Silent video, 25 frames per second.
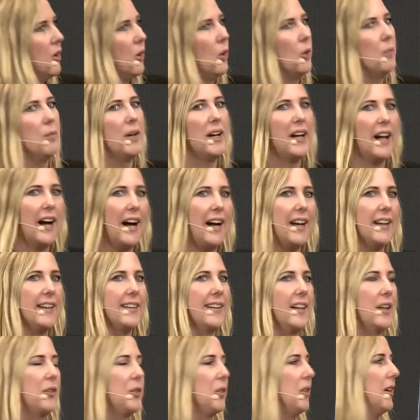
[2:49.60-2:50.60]
Und man erreicht
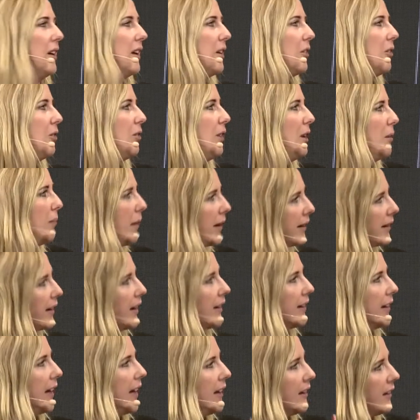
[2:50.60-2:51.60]
natürlich viel
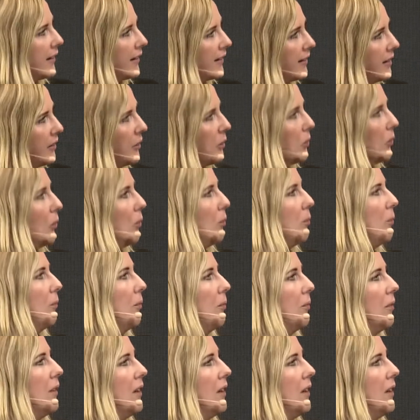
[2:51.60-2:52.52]
besser seine Zielgruppen.